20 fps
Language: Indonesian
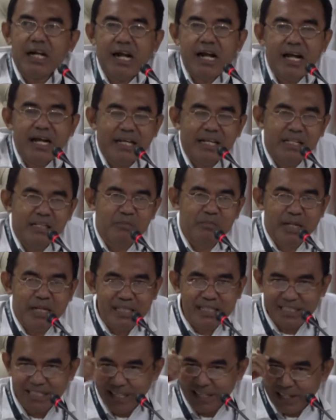Ah,
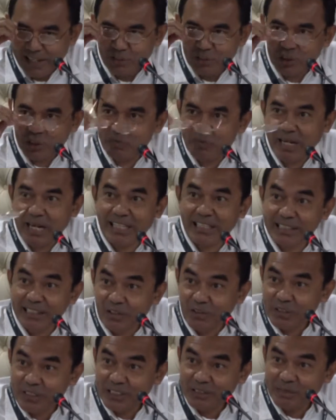emangnya harus
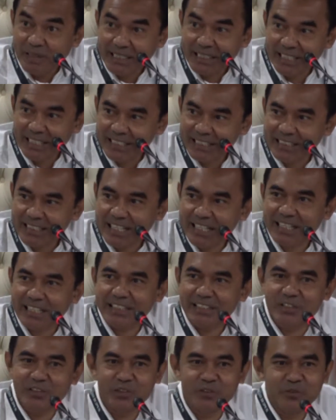merantau yang bagian
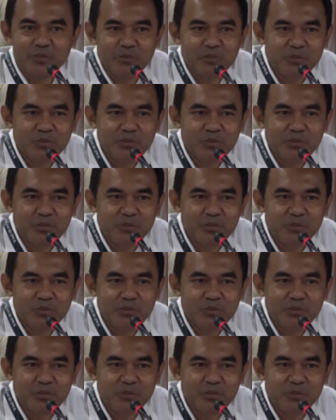kiri itu.